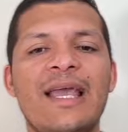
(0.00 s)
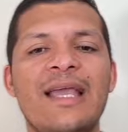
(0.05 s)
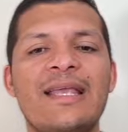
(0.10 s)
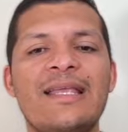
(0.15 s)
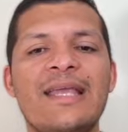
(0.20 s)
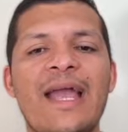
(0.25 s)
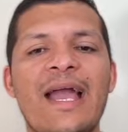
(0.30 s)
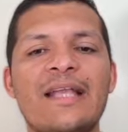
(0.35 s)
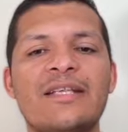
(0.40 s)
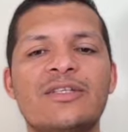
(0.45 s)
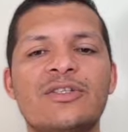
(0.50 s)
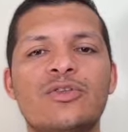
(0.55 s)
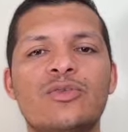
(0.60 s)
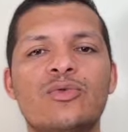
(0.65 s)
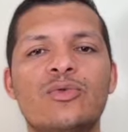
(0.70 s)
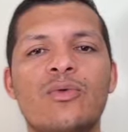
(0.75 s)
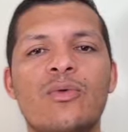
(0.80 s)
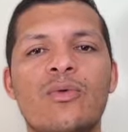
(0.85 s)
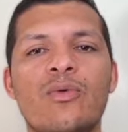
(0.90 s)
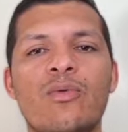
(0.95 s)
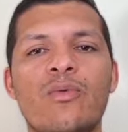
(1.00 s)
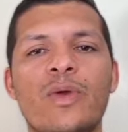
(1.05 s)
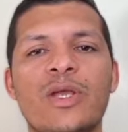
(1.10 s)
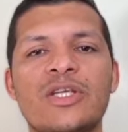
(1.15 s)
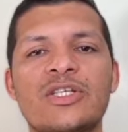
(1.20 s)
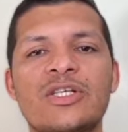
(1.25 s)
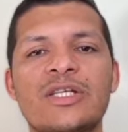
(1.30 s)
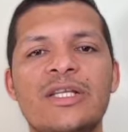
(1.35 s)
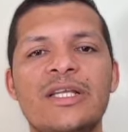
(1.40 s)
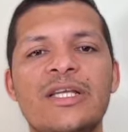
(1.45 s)
em Add to
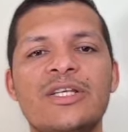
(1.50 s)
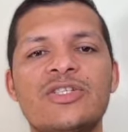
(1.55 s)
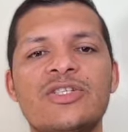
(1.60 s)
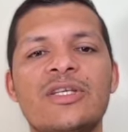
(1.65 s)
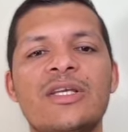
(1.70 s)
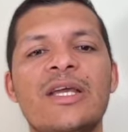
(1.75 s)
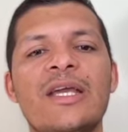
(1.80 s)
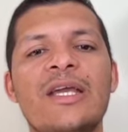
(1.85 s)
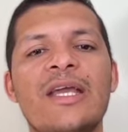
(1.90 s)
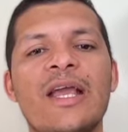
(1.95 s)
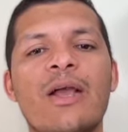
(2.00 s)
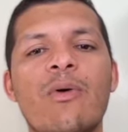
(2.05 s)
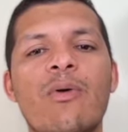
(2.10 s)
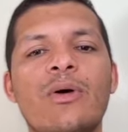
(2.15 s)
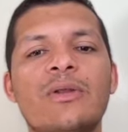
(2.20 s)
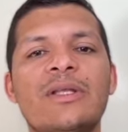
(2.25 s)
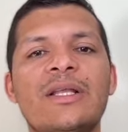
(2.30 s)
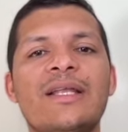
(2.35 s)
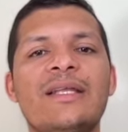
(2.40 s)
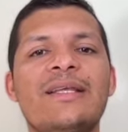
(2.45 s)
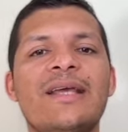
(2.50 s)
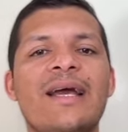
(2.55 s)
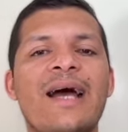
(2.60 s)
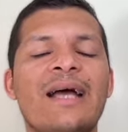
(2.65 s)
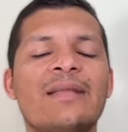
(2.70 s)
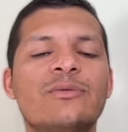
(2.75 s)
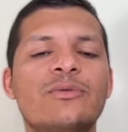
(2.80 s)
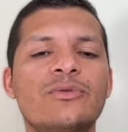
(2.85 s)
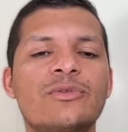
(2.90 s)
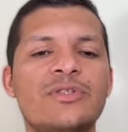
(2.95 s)
Wishlist. Quando ele
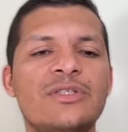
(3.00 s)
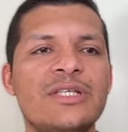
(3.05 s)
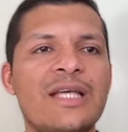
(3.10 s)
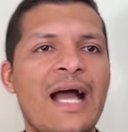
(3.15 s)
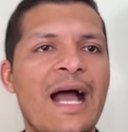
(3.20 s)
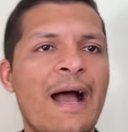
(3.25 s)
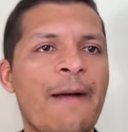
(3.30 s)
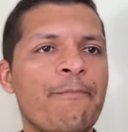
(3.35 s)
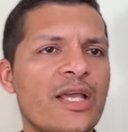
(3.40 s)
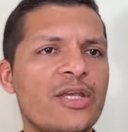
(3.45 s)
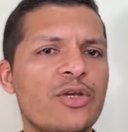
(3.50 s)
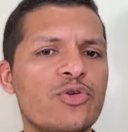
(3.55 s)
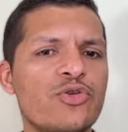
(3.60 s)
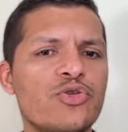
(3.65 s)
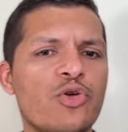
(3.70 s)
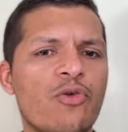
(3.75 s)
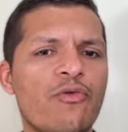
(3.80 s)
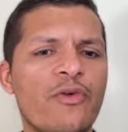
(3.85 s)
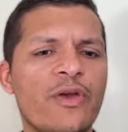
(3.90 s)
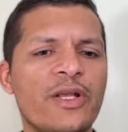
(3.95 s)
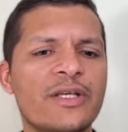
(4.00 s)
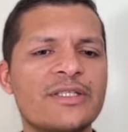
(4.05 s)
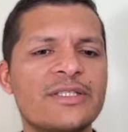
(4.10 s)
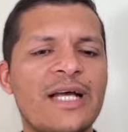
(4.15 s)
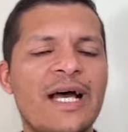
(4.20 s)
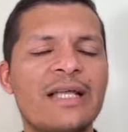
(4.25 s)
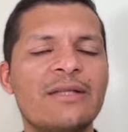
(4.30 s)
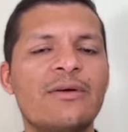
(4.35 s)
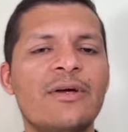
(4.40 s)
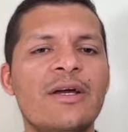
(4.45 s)
anunciar que o jogo foi
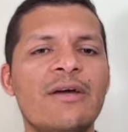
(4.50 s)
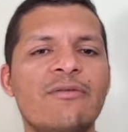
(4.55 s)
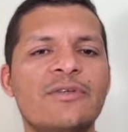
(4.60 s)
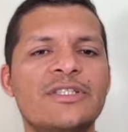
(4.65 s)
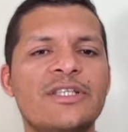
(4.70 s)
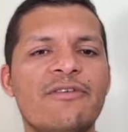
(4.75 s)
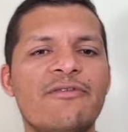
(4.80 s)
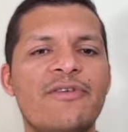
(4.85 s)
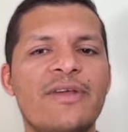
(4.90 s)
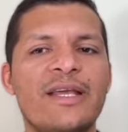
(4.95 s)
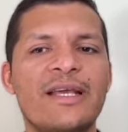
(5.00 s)
lançado, você vem